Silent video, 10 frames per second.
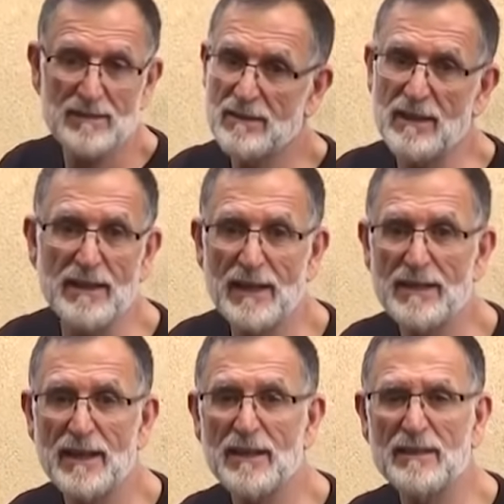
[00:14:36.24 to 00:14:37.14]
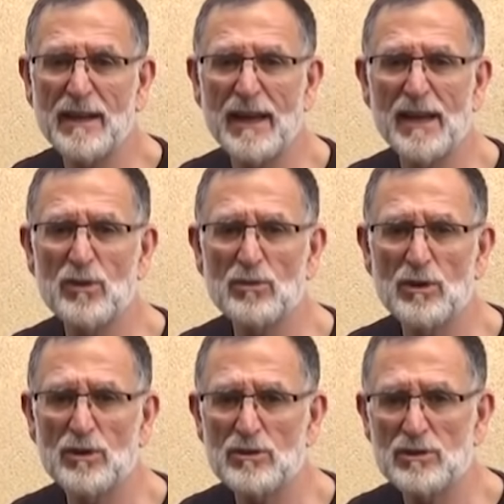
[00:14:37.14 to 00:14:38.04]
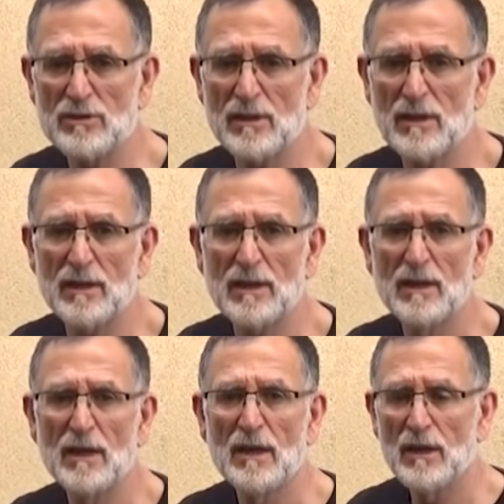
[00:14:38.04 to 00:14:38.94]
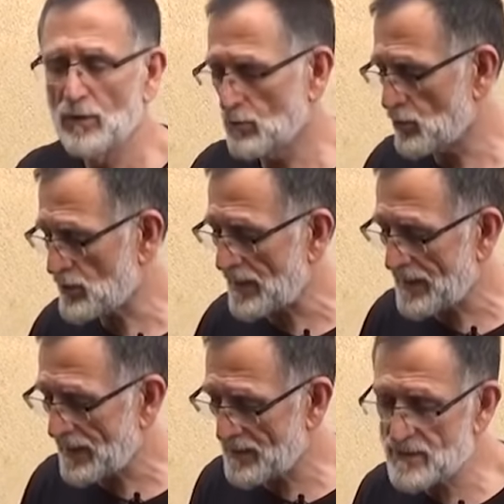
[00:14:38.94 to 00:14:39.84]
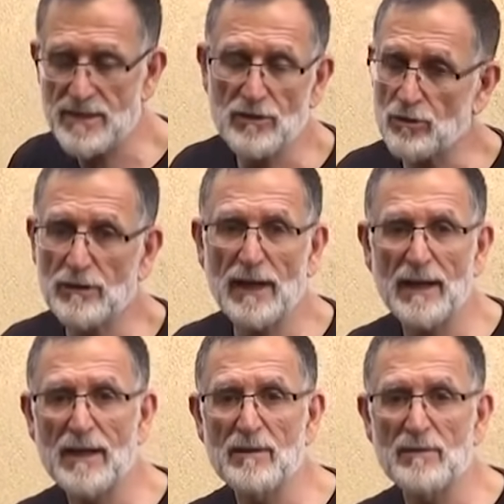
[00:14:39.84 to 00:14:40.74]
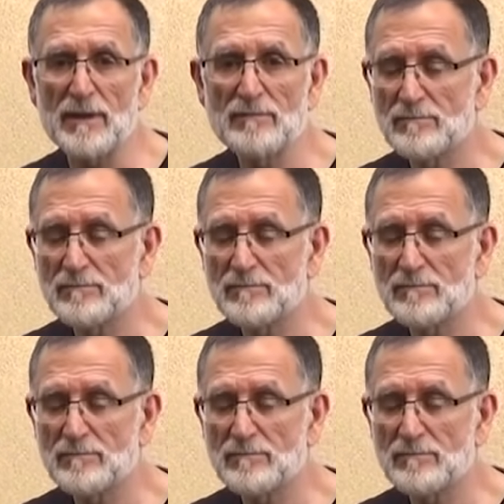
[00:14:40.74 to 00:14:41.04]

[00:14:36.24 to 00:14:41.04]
tiene que traer unos, eh, unos alicates y cortar el cable.